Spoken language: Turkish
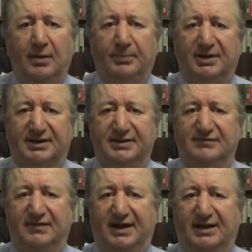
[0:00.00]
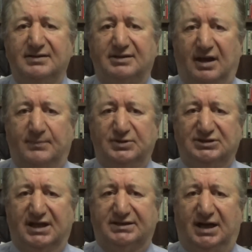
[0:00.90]
Parayı veren
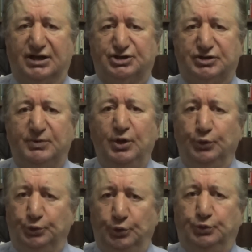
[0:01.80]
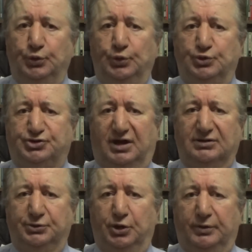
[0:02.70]
kapıları aşıp düdüğü
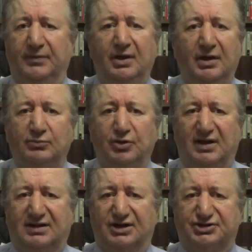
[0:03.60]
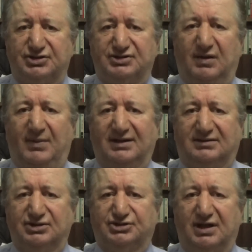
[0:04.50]
çalıyor. Buna karşın Kemal
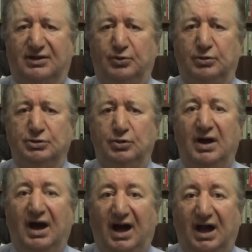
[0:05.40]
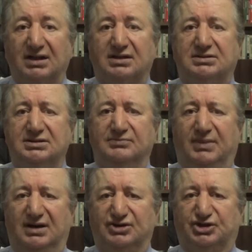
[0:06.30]
Kılıçdaroğlu halkın
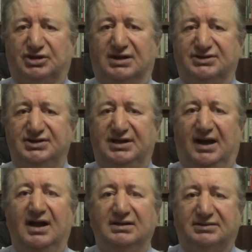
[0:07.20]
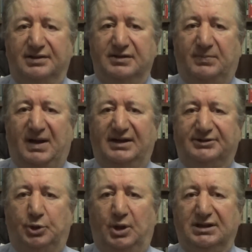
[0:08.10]
bağışlarıyla Tayyip
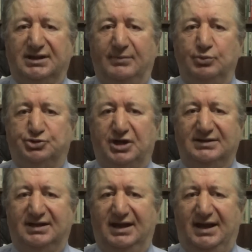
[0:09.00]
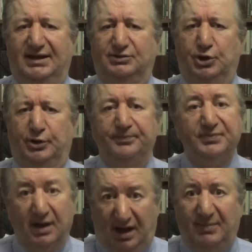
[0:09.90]
Erdoğan'la mücadele ediyor.
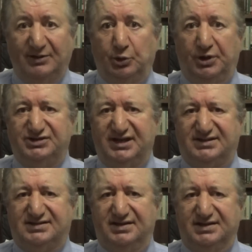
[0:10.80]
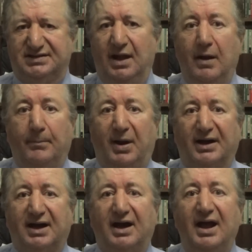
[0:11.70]
Ama göreceksiniz
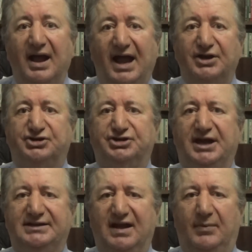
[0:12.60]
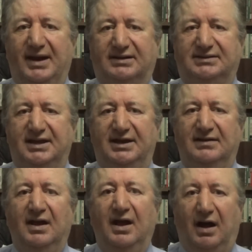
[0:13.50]
para her şey demek
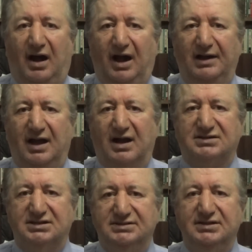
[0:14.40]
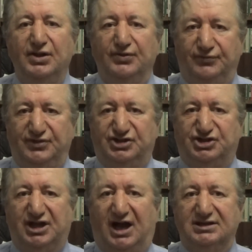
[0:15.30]
değil. Ahlakın,
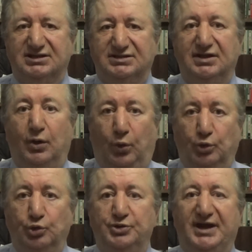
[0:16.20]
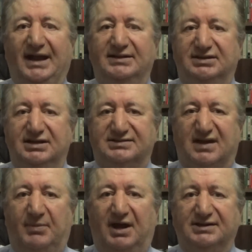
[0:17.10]
vicdanın, onu yendiği
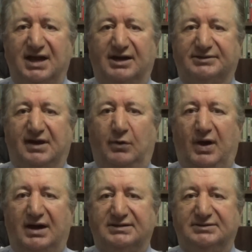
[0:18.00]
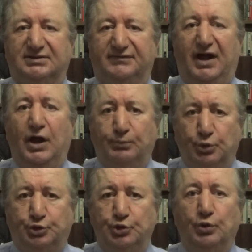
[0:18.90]
zamanlar da vardır ve
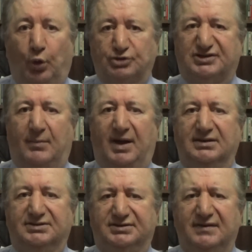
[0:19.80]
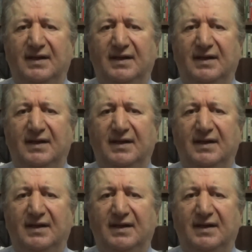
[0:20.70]
bugün o zamandır.